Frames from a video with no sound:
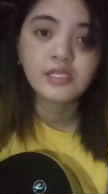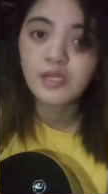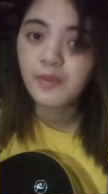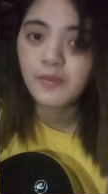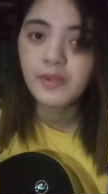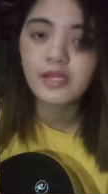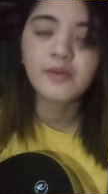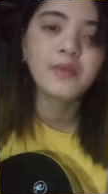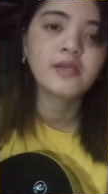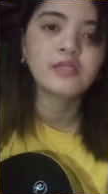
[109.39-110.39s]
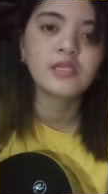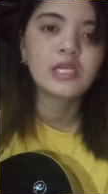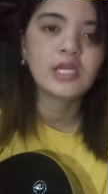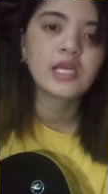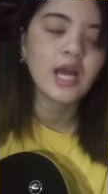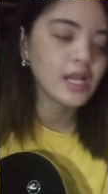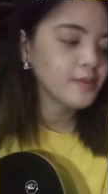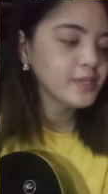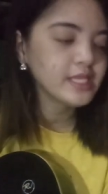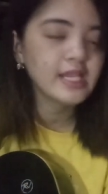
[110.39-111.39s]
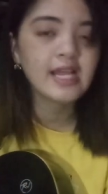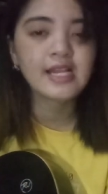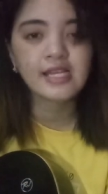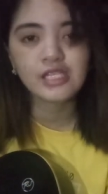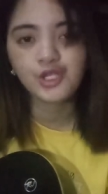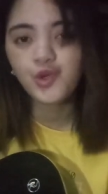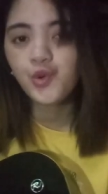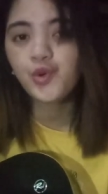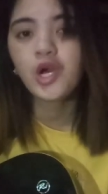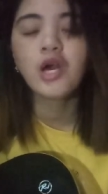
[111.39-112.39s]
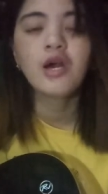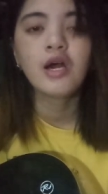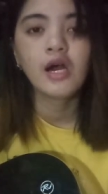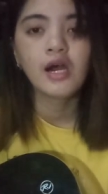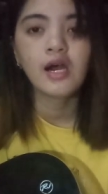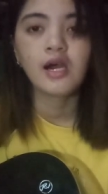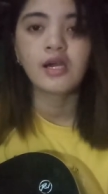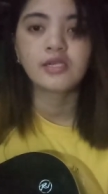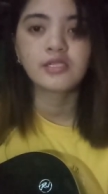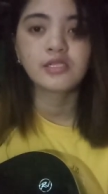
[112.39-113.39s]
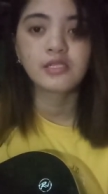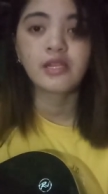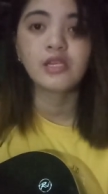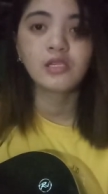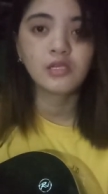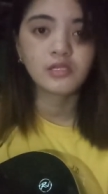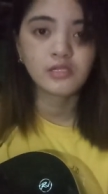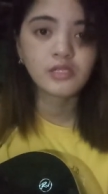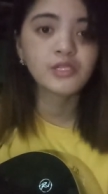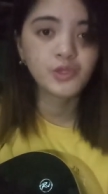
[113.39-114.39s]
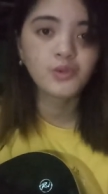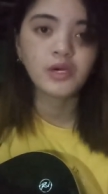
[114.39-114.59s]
Sa pagplak naman, kakalabitin lang natin yung uh, string 6 to